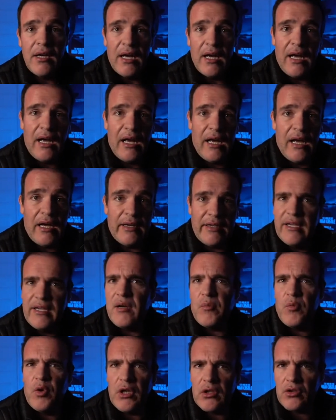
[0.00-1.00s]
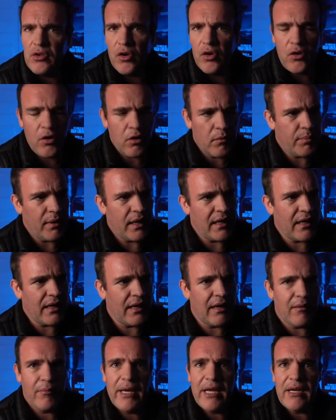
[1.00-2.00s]
a Guillermo del Toro
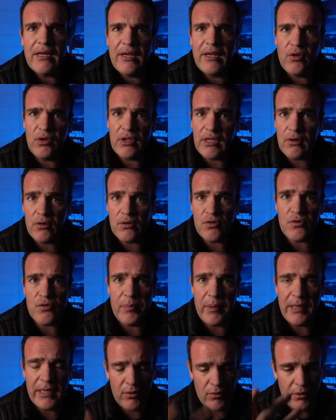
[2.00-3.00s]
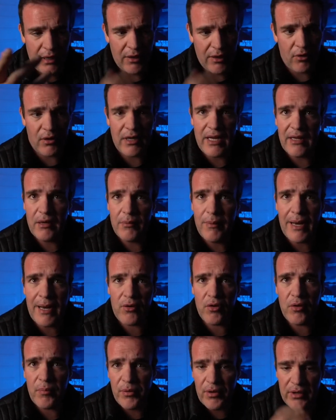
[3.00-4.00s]
para ver qué onda con su película, con la del
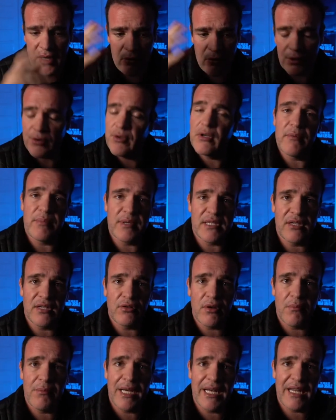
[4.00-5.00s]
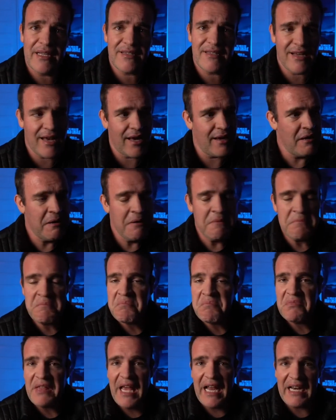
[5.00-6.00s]
Bardo, porque cuando la presentó en Venecia
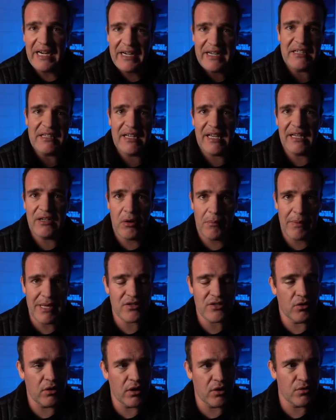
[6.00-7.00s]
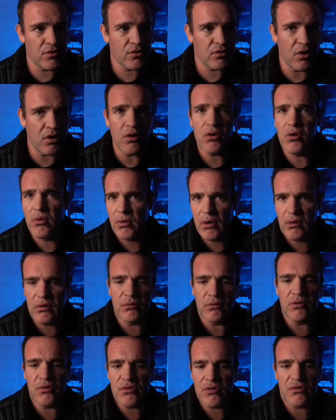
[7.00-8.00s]
a la crítica nomás no le gustó, hubo
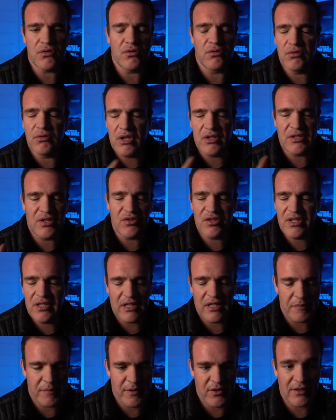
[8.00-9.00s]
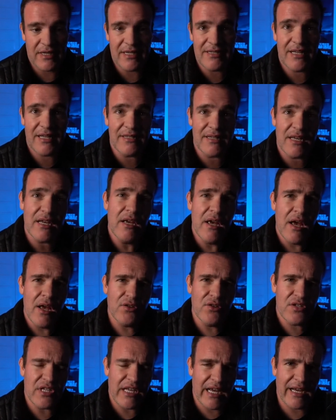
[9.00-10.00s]
algunos, unas dos que otras personas que sí.
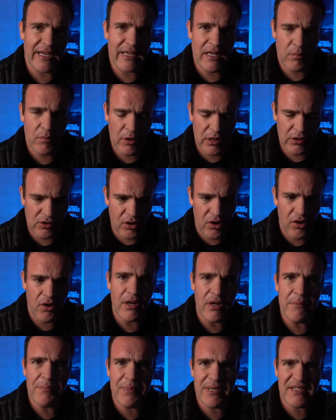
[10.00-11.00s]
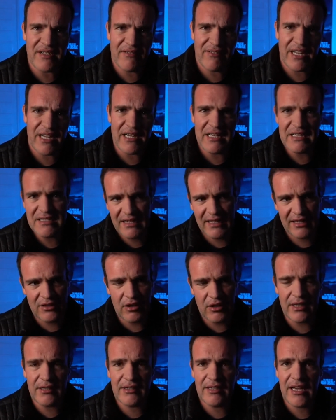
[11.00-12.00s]
Entonces llega Guillermo del Toro, le empieza a ver, le dice que no
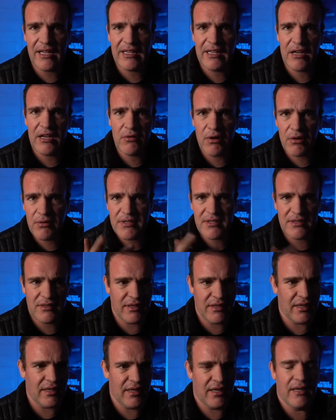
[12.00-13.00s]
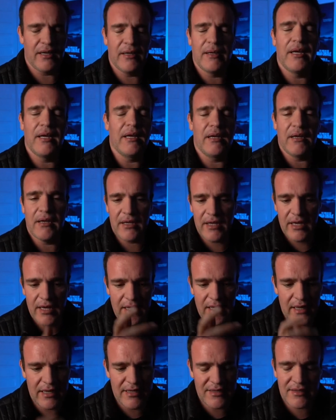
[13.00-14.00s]
le entiende, luego este, eh,
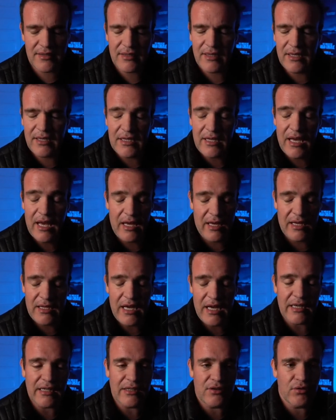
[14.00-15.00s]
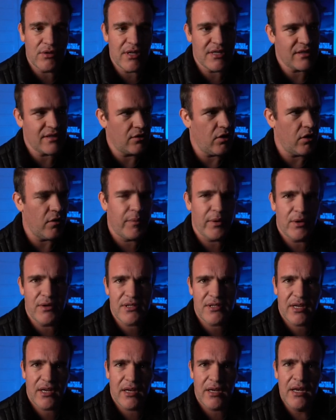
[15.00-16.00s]
llega este eh, Iñárritu y dice, no, pero
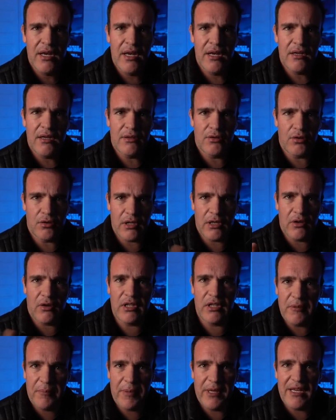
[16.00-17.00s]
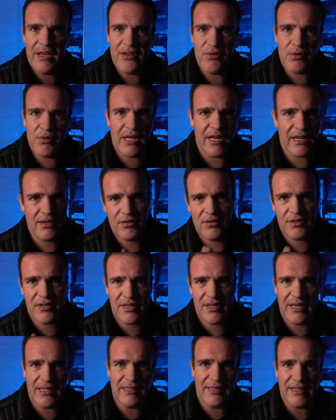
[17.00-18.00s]
es que yo de lo que te pedí ayuda era no
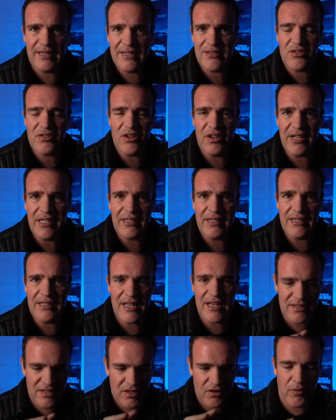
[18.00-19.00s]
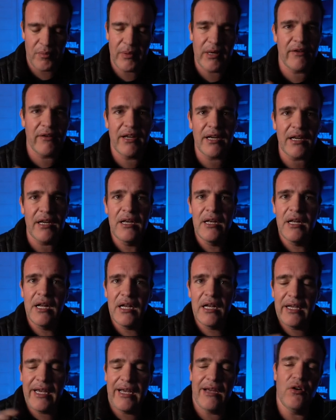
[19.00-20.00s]
si le entendías o no le entendías, sino para ver
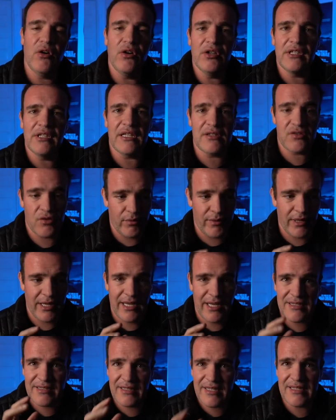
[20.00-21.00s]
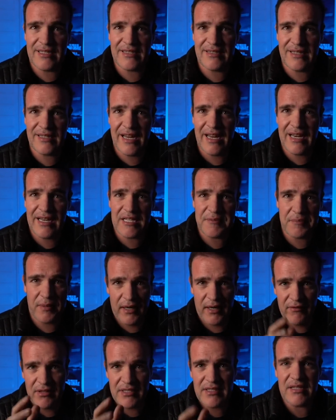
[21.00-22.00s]
qué onda sobre estas escenas,
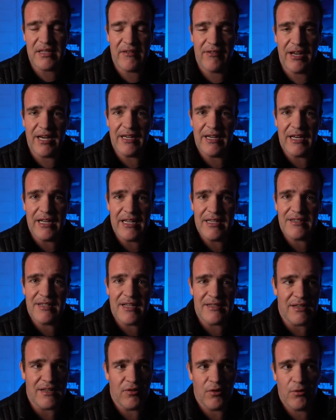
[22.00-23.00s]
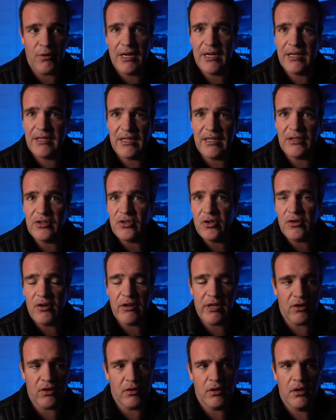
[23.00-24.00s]
para ver si se ven realistas, a lo cual del Toro le
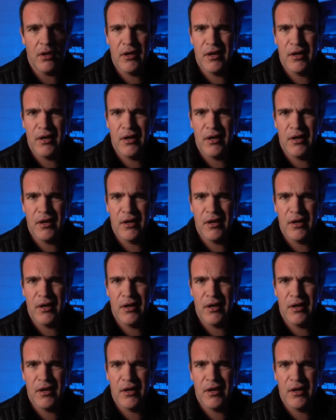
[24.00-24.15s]
dijo,